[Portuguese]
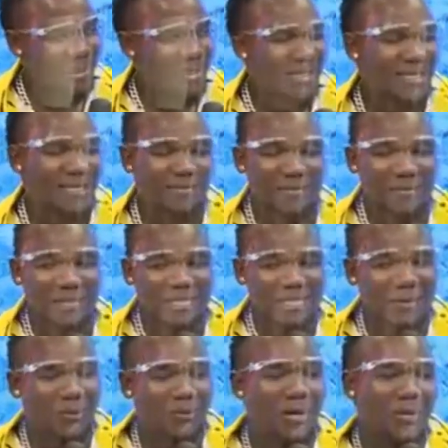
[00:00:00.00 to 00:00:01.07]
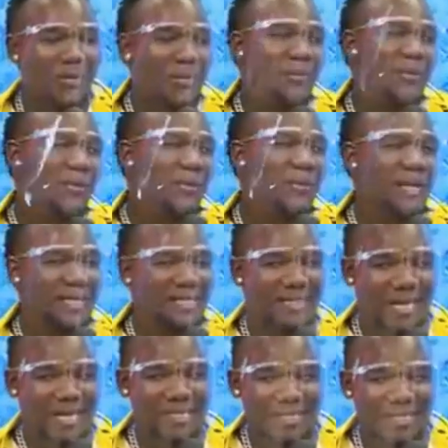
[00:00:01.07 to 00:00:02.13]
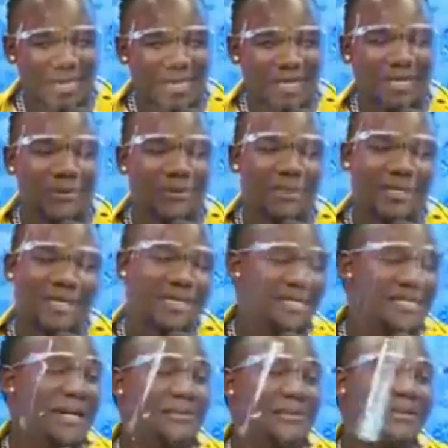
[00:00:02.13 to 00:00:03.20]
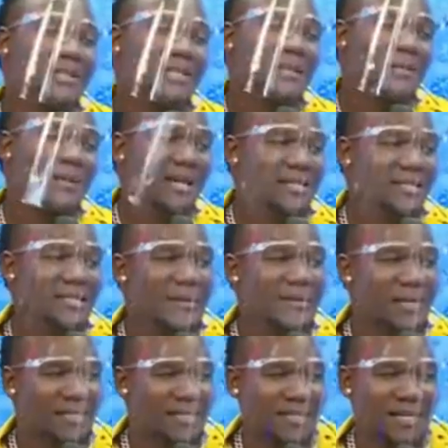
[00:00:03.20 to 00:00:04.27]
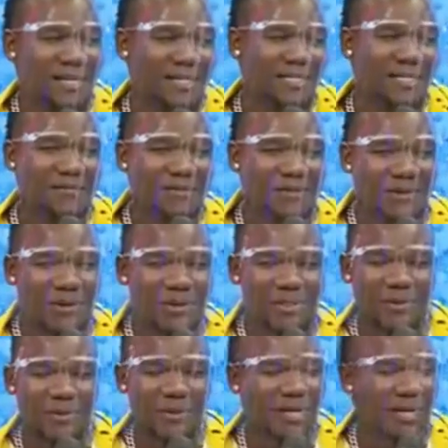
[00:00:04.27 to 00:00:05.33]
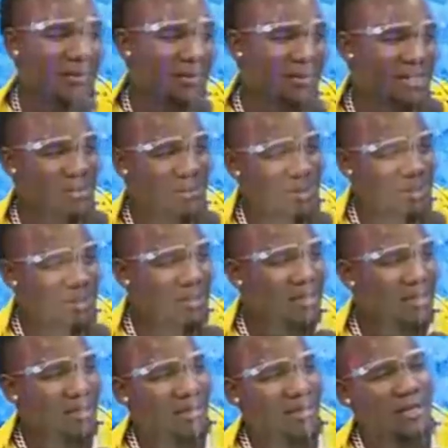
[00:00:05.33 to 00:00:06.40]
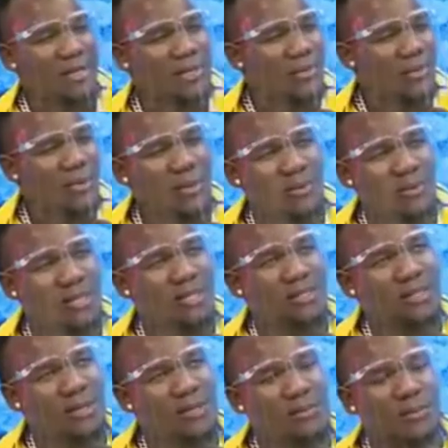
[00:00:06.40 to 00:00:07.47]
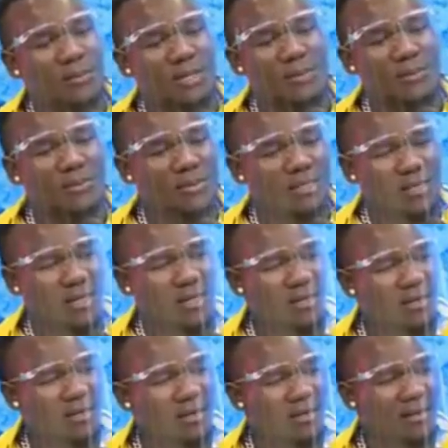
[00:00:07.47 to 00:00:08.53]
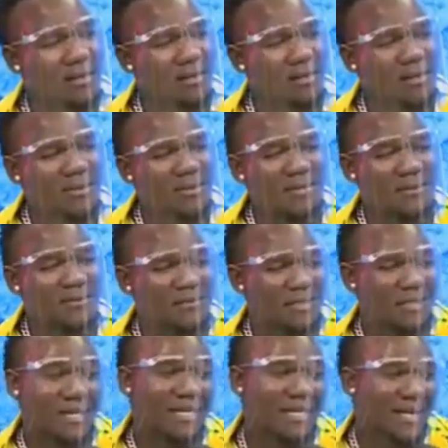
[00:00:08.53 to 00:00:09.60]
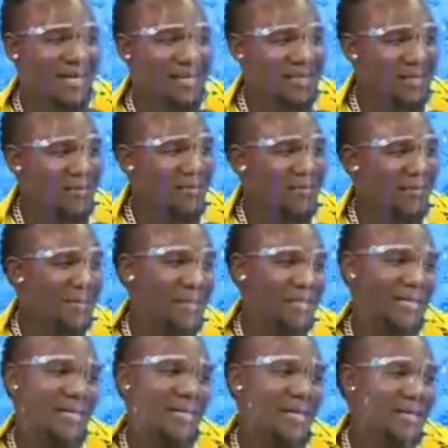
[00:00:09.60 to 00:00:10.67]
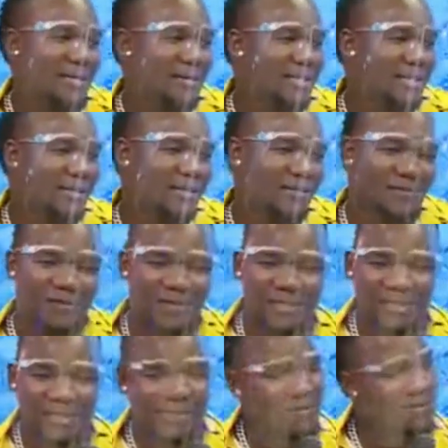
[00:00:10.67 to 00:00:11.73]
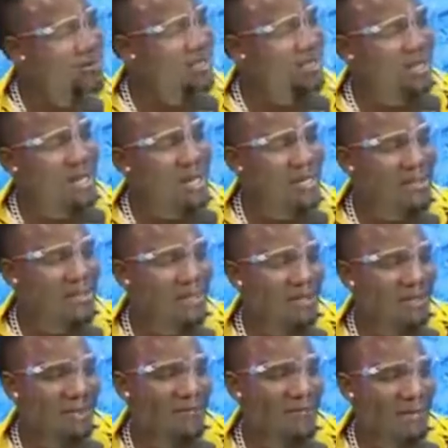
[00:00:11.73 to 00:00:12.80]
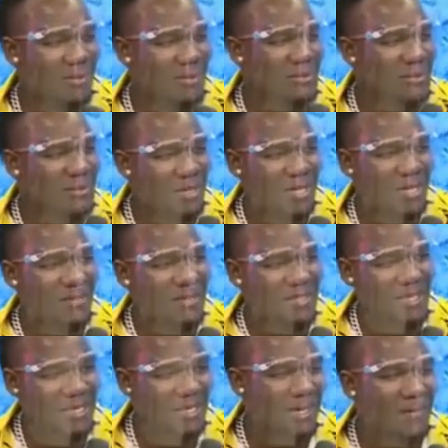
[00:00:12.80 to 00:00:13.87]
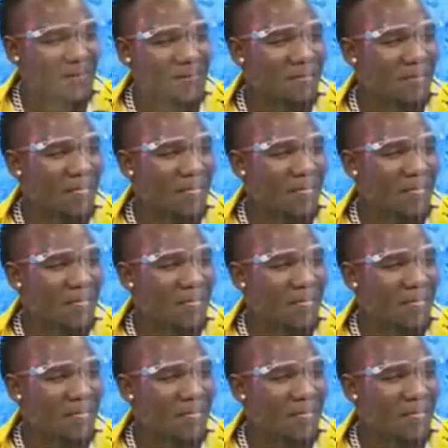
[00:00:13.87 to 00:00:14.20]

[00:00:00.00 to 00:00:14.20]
E devemos recuar um pouco para trás. Aquilo ia se dar muito tempo antes de aparecer nas televisões, no mercado, essas coisas. Eu, quando entrei no mundo da música, é, eu tinha que fugir de casa. Eu vivia em Machaquene, tinha que fugir de casa, ir gravar no estúdio lá em Machaquene.